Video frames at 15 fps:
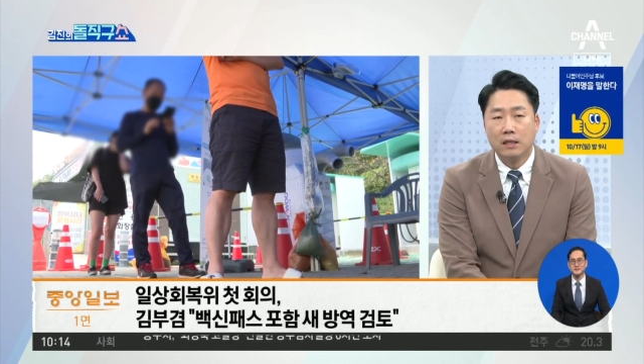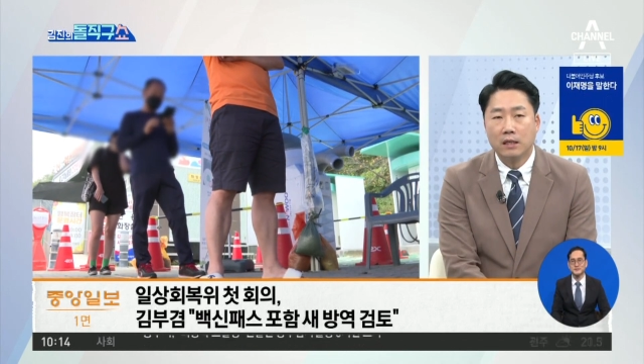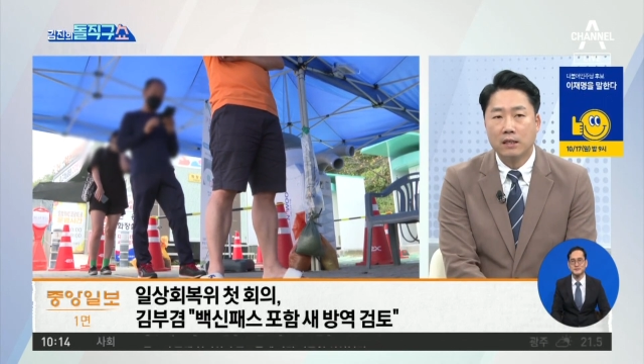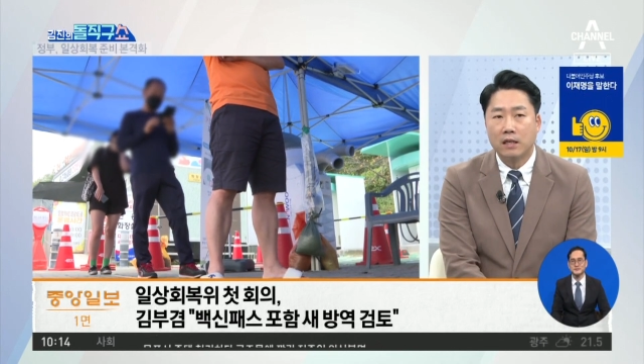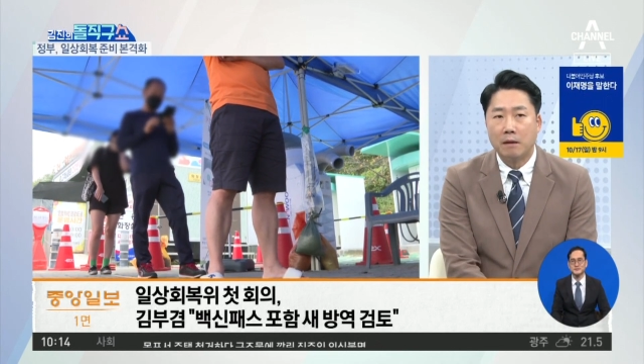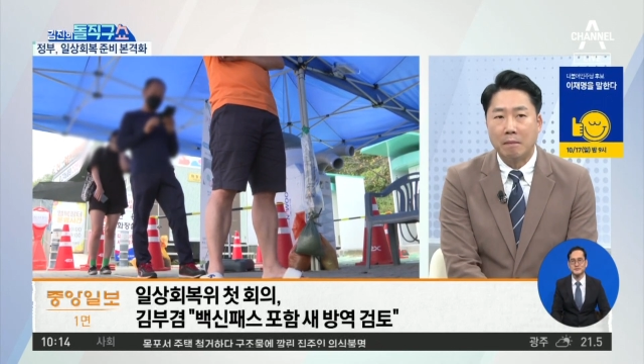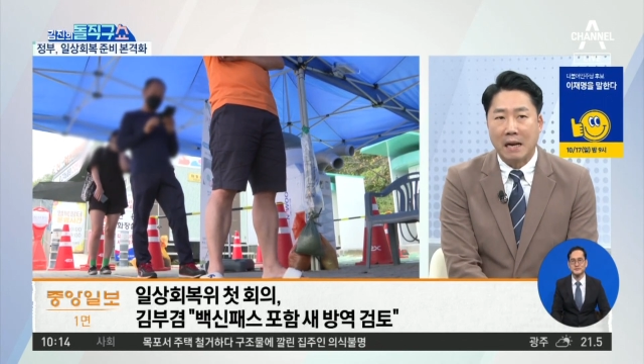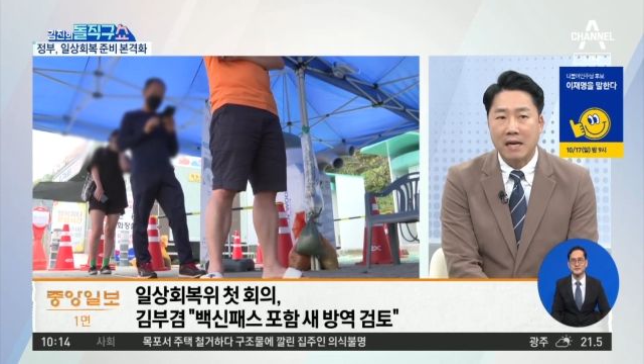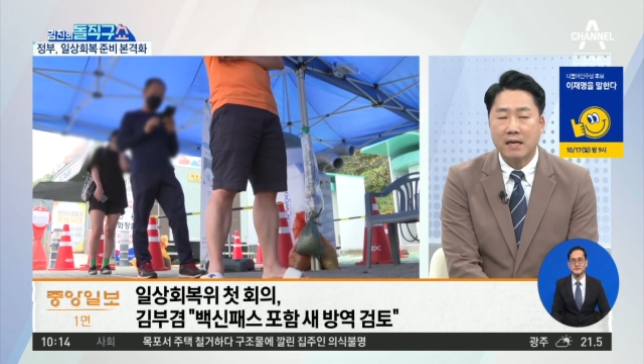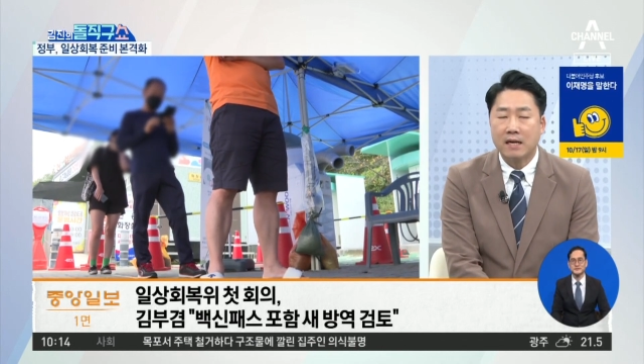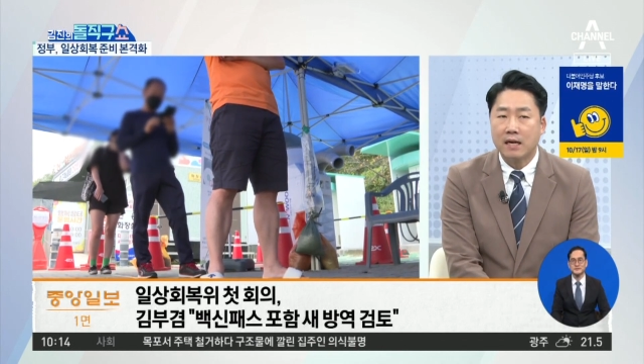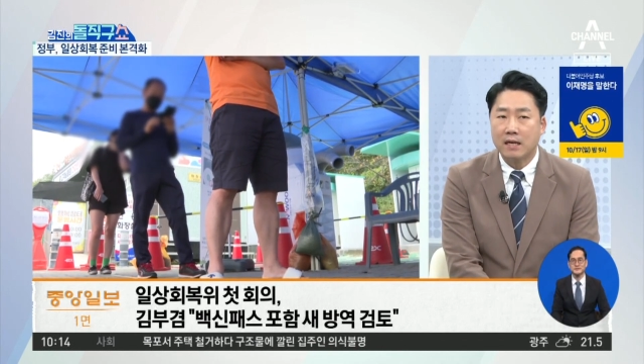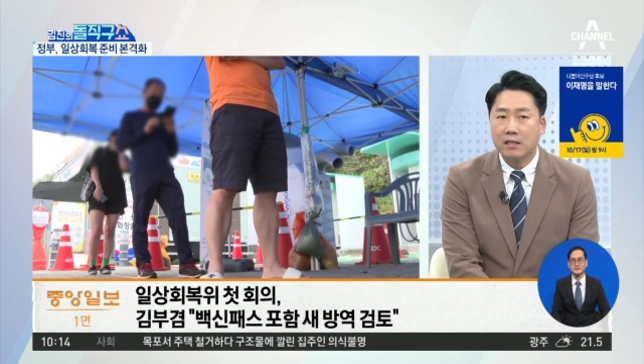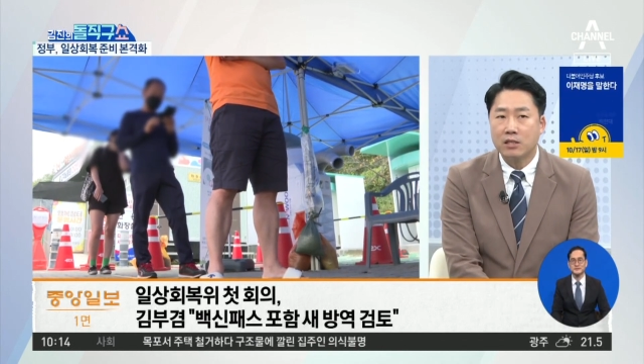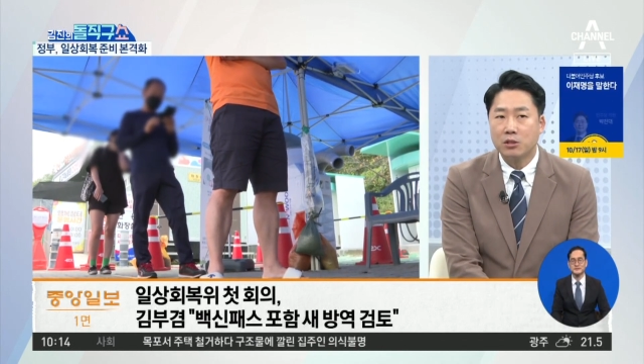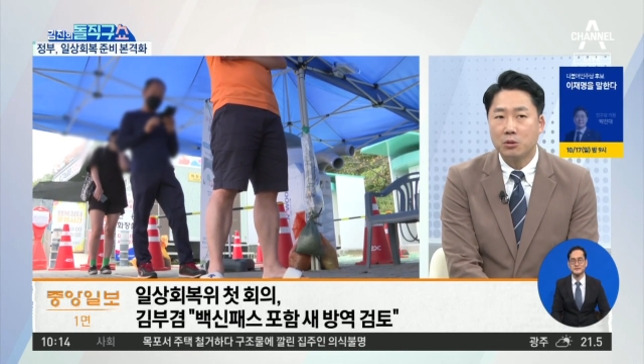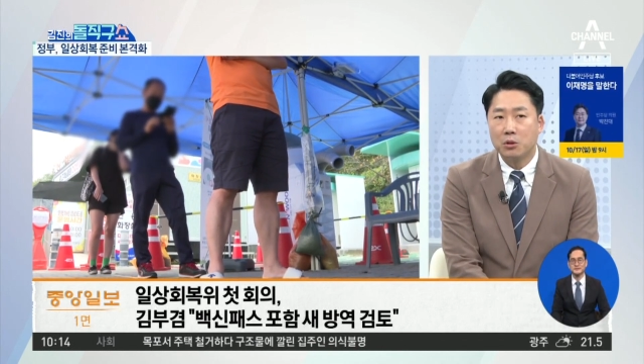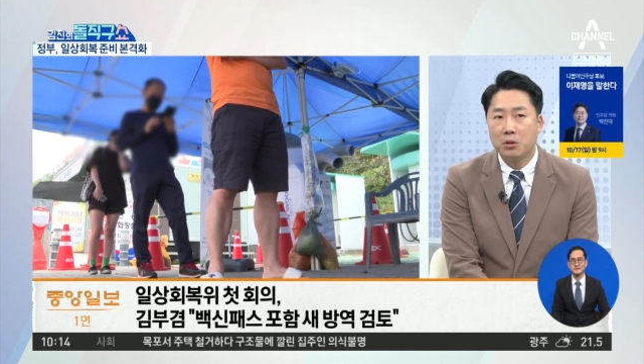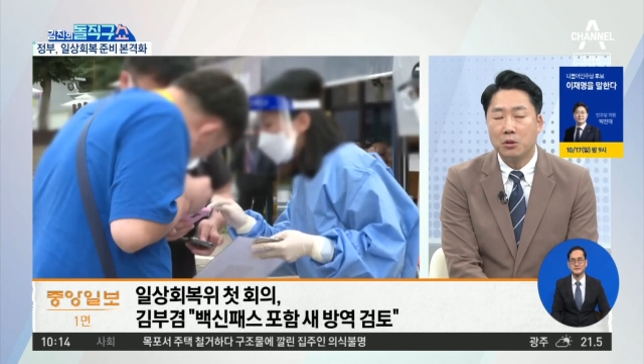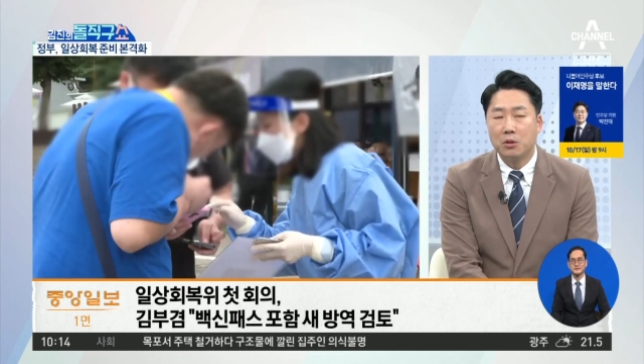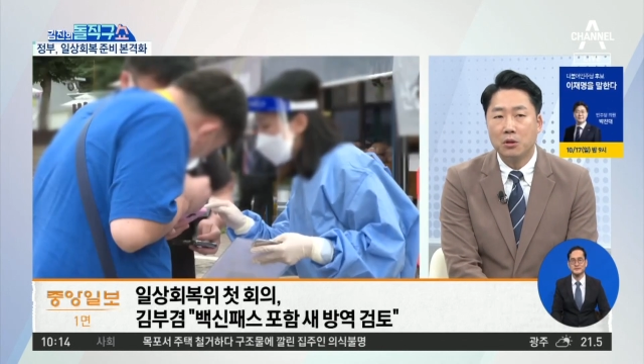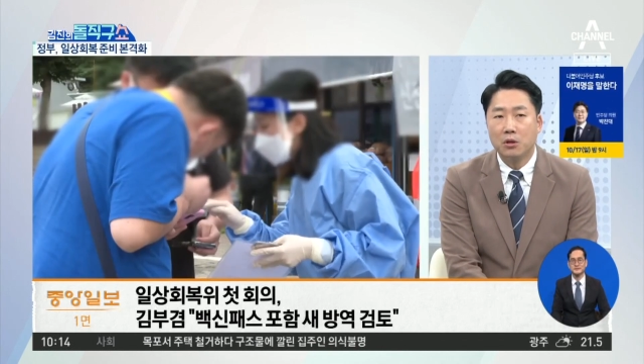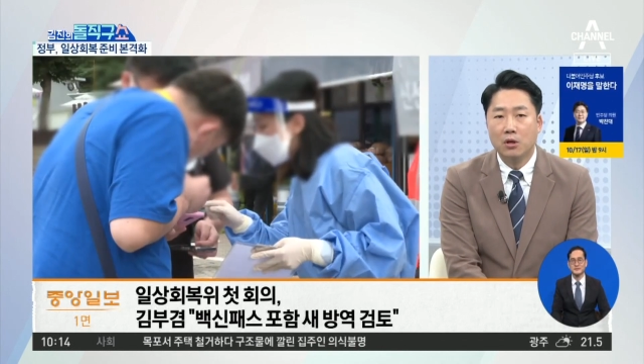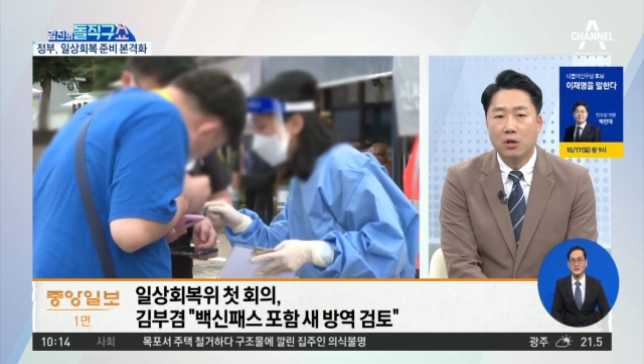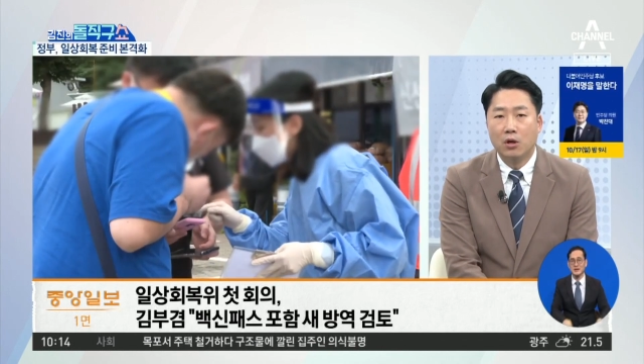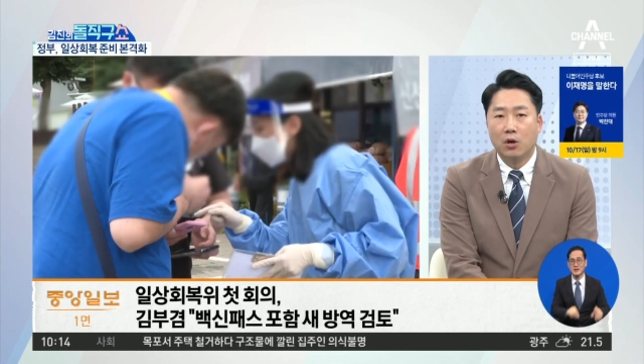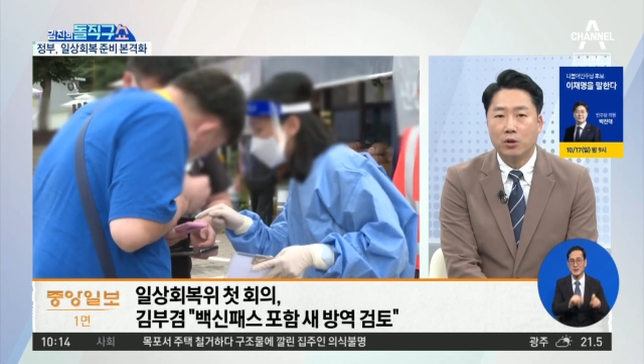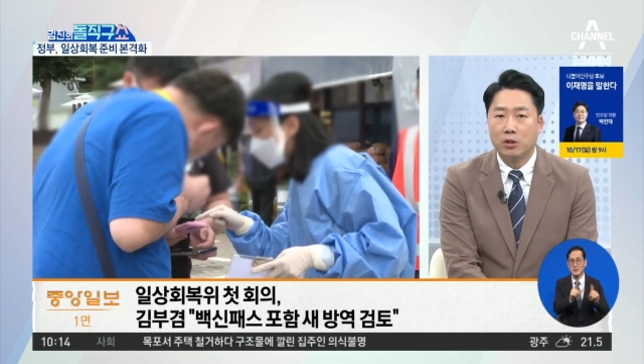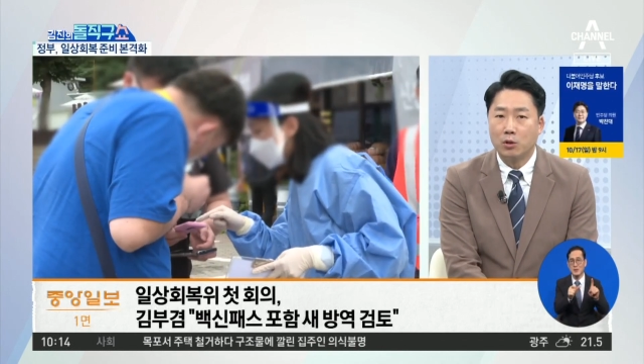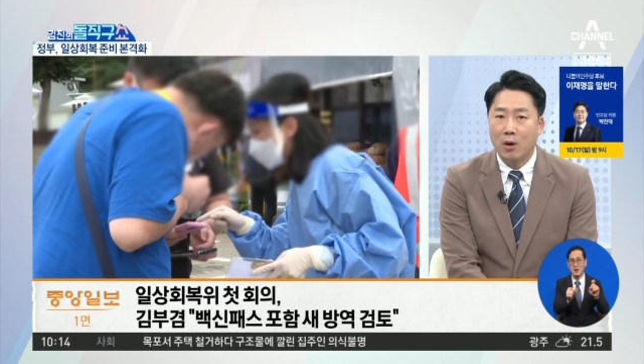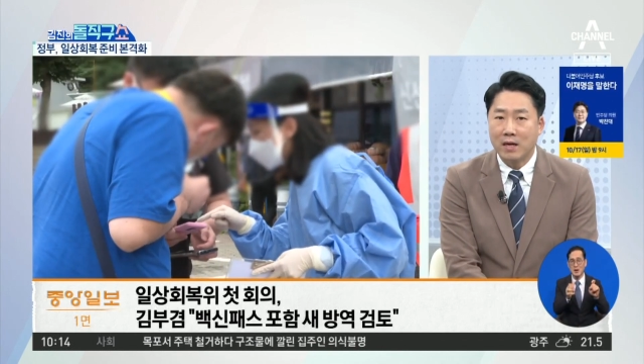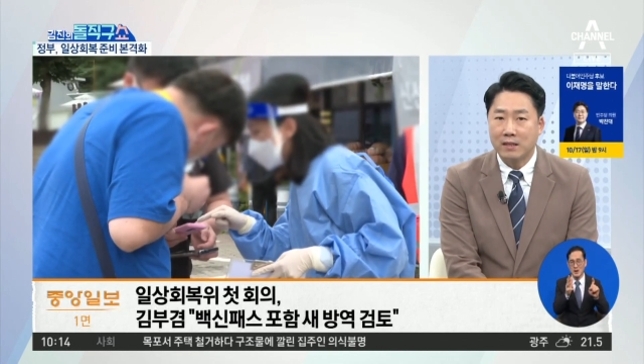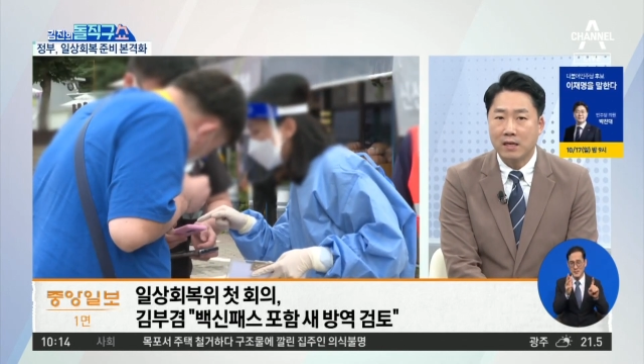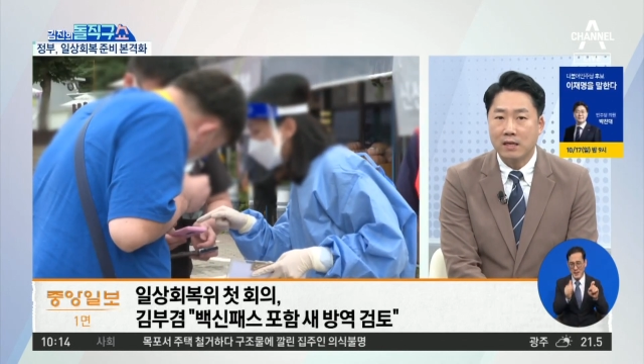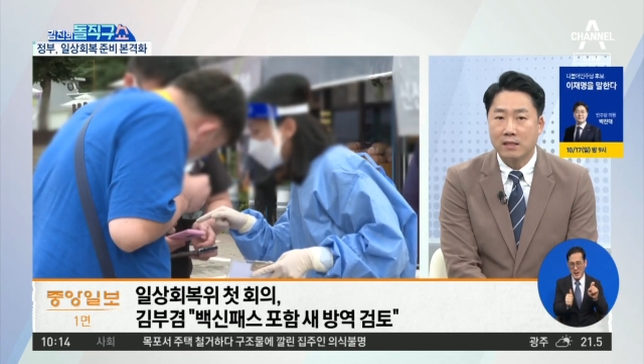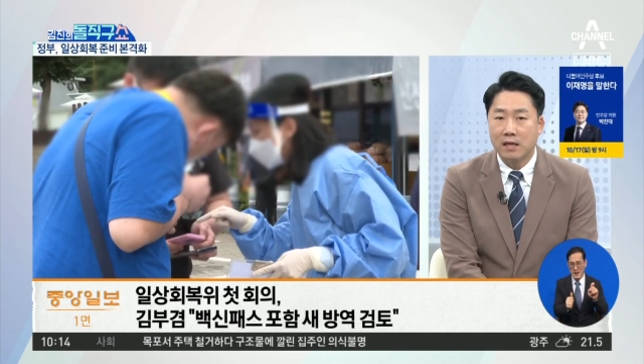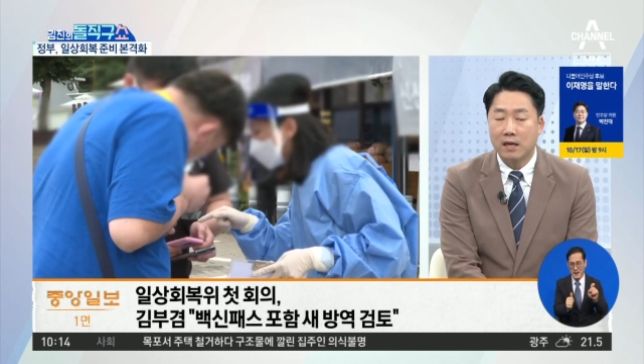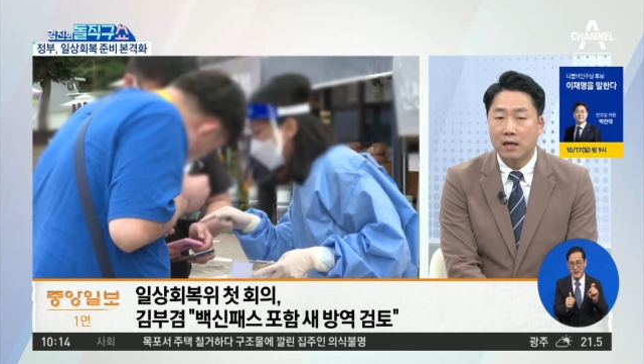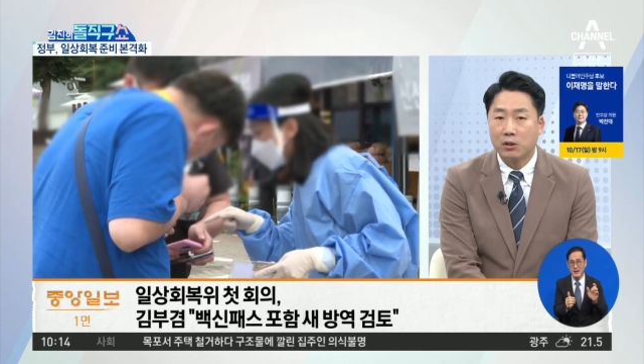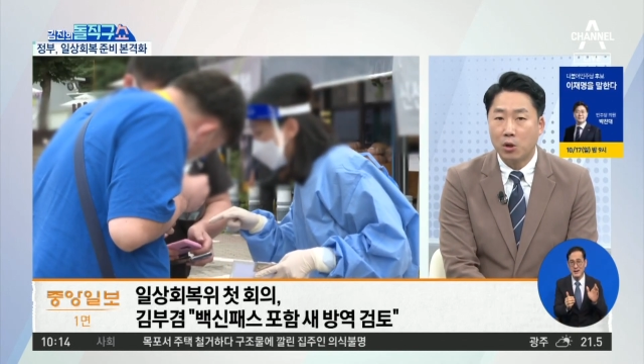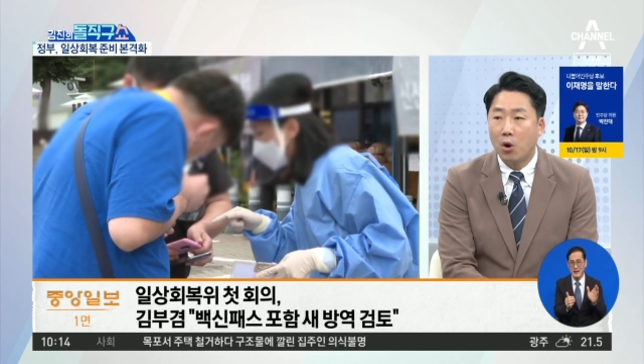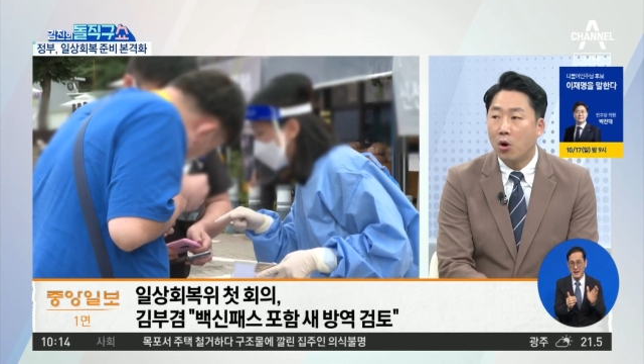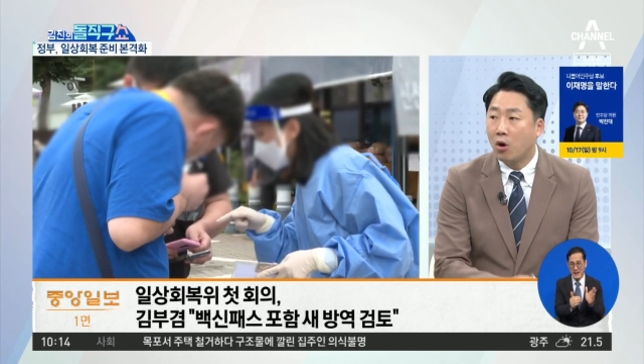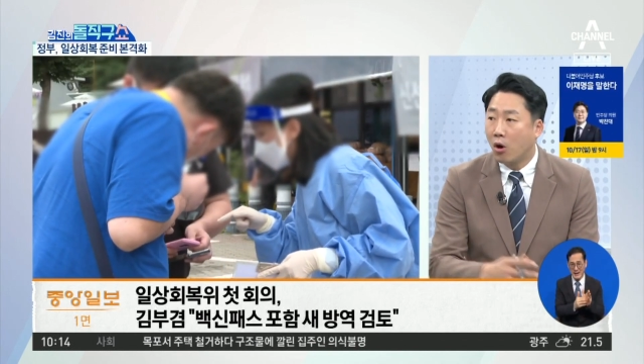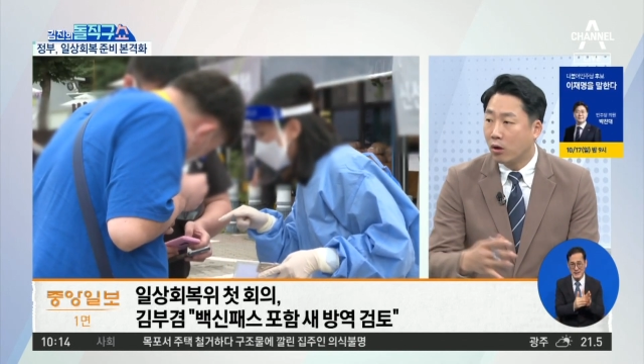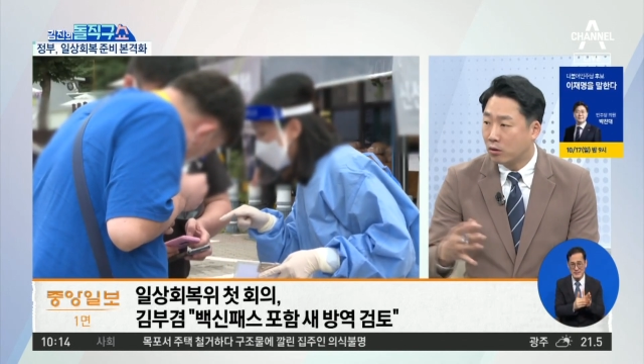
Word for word: 이달 말까지도 어쨌든 확장세가 더,